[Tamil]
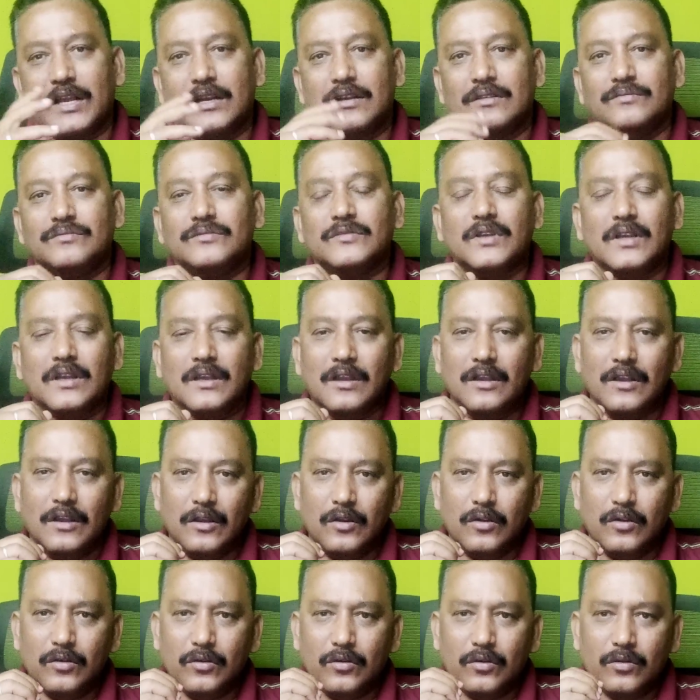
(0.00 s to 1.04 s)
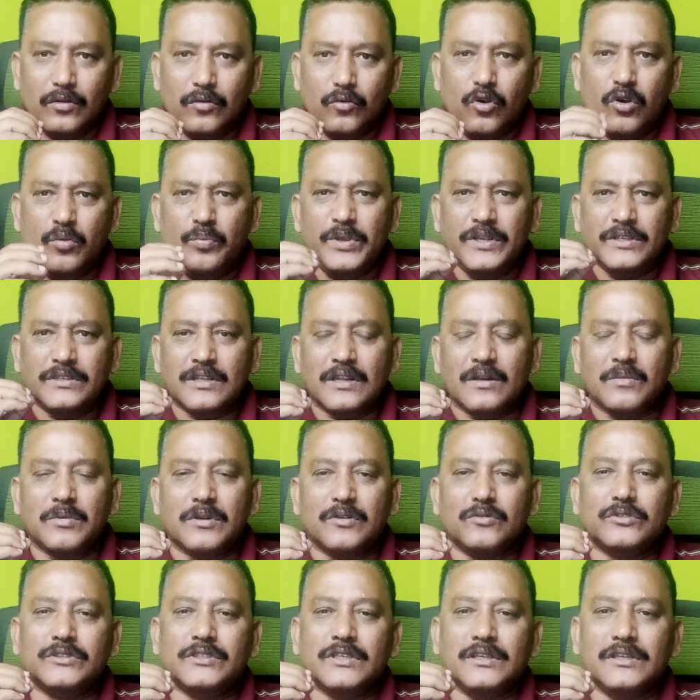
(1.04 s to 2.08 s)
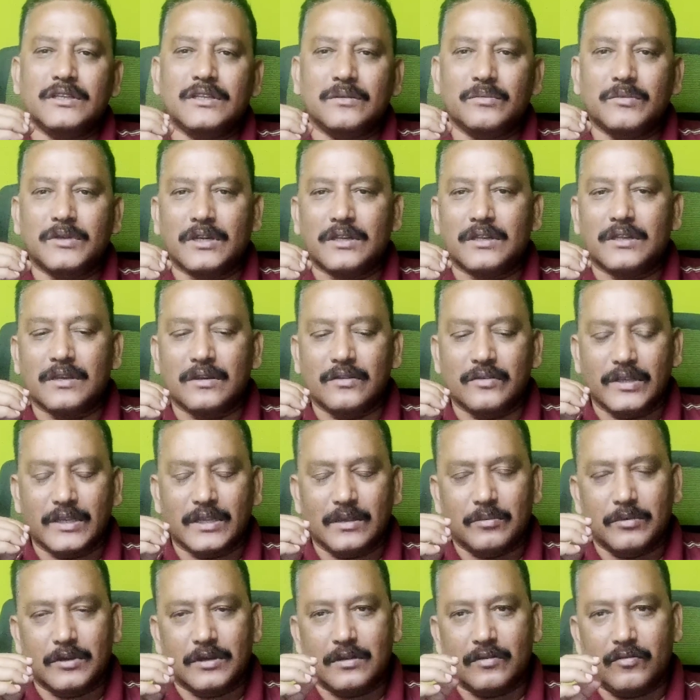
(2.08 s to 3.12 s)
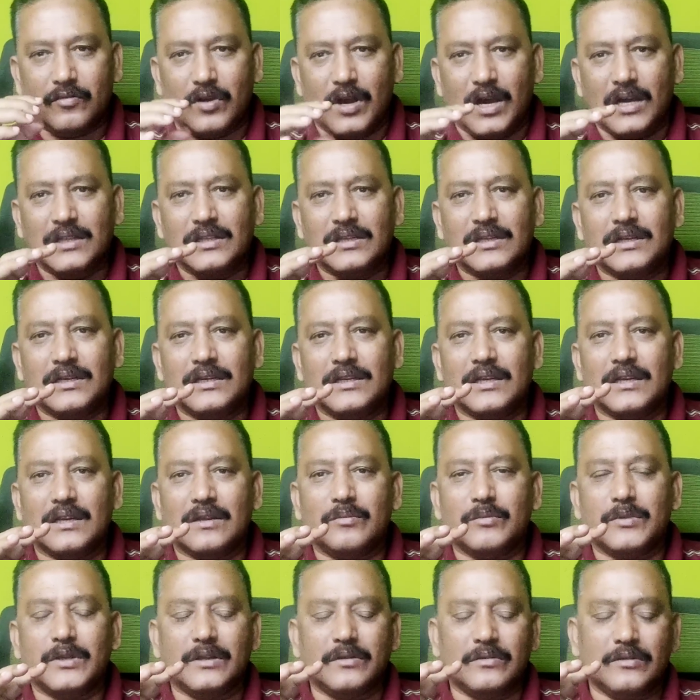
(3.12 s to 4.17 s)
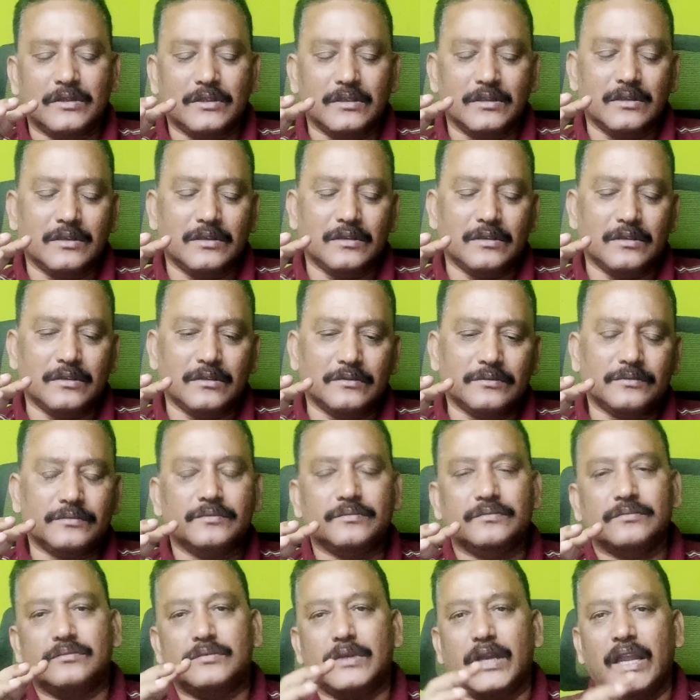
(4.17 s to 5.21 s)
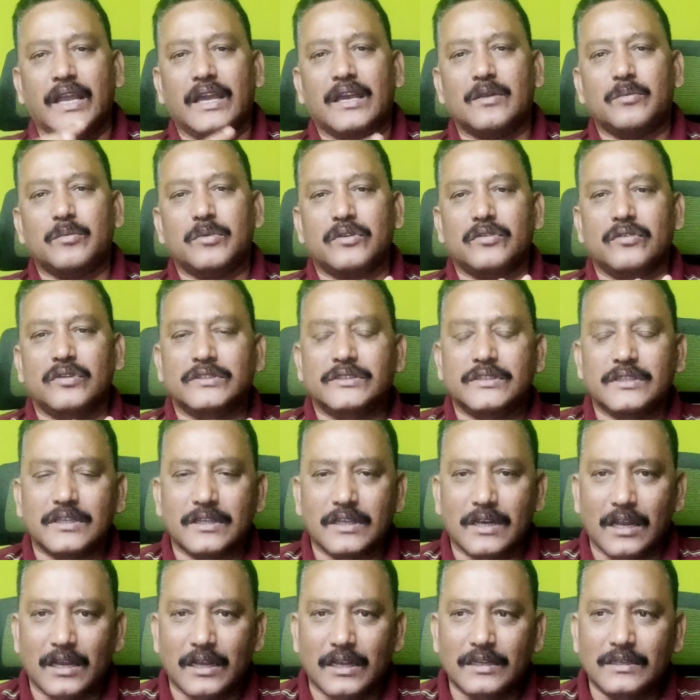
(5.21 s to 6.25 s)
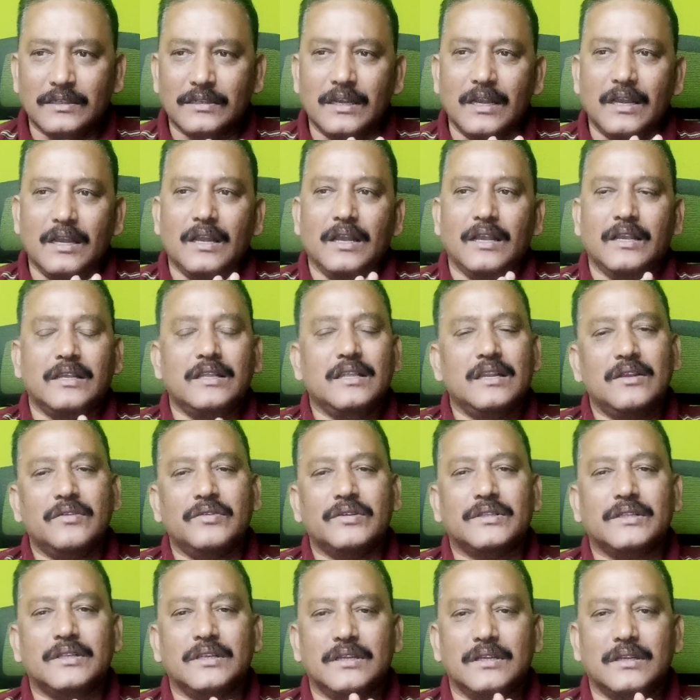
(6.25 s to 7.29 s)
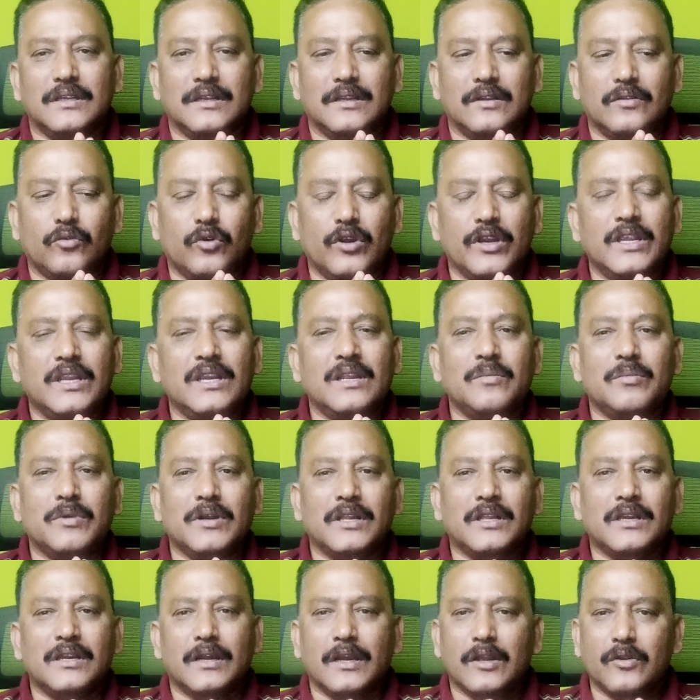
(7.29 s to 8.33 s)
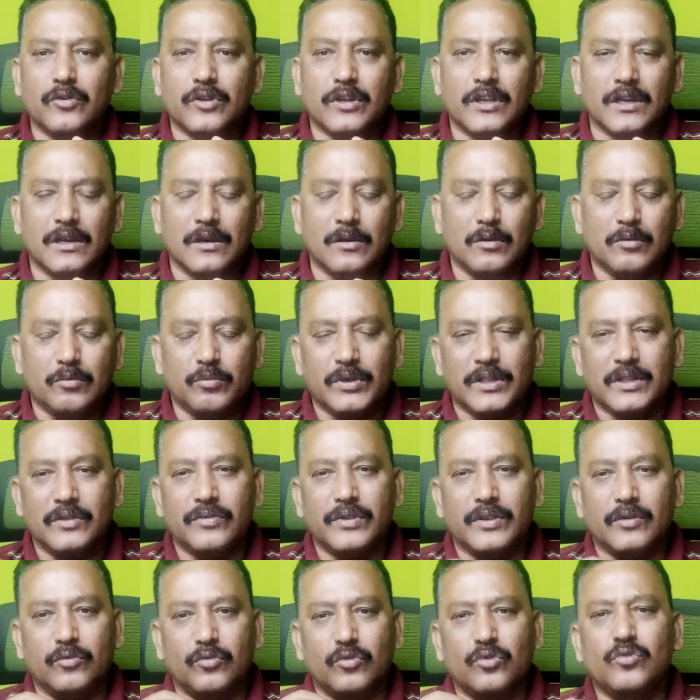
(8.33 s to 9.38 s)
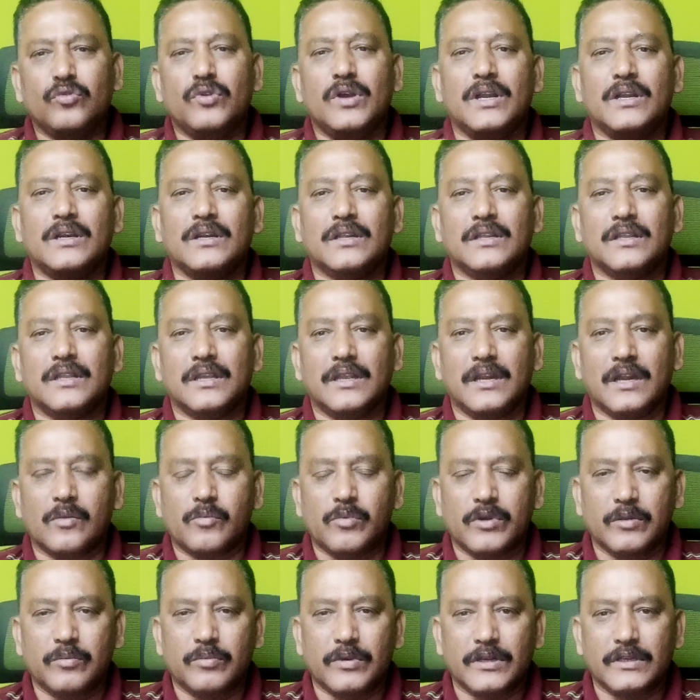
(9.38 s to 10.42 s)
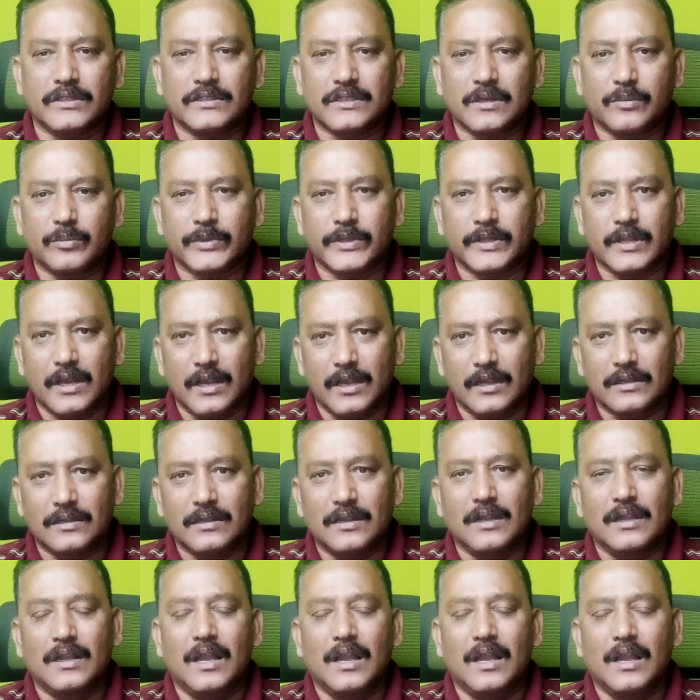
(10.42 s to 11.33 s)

வணக்கம் ஓபிஎஸ் தரப்பில் உச்சநீதிமன்றத்தில் வைக்கப்பட்ட வாதங்கள் எல்லாமே வந்து பயங்கரமாக வச்சுருக்கிறாங்க இதில் வந்து ஒருங்கிணைப்பாளர் இணை ஒருங்கிணைப்பாளர் பதவியை உருவாக்குனதே எடப்பாடி பழனிசாமி தான்